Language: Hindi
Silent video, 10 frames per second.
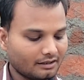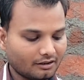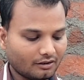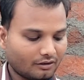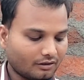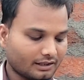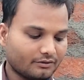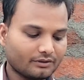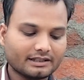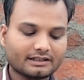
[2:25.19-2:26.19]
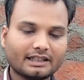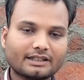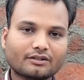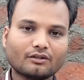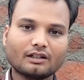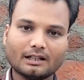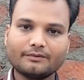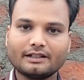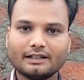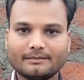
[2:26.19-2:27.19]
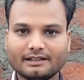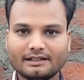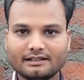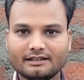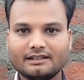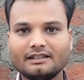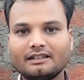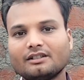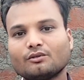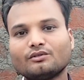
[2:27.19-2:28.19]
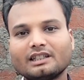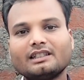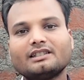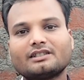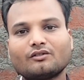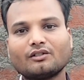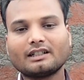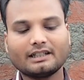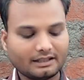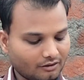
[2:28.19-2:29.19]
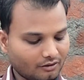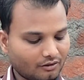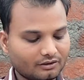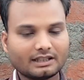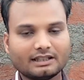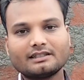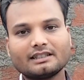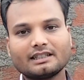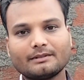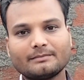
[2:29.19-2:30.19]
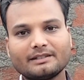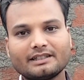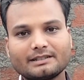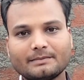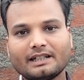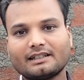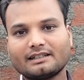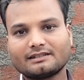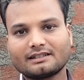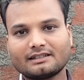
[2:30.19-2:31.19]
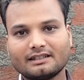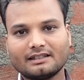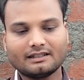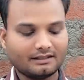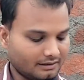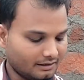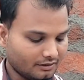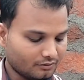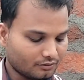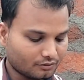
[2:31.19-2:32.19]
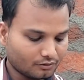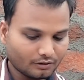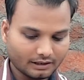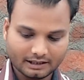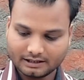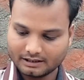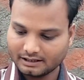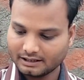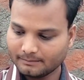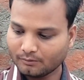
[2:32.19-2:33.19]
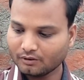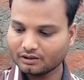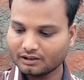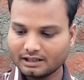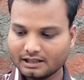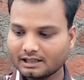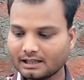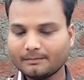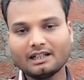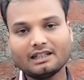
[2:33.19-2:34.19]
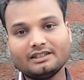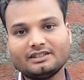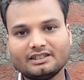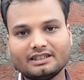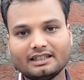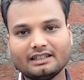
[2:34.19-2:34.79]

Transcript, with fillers: और क्योंकि इसका स्टॉक काफ़ी कम है तो जल्दी से कॉल करें और जल्दी से ये रबड़ मेरे से बाय कर सकते हैं दोस्तों ये बहुत ही कमाल की चीज़ है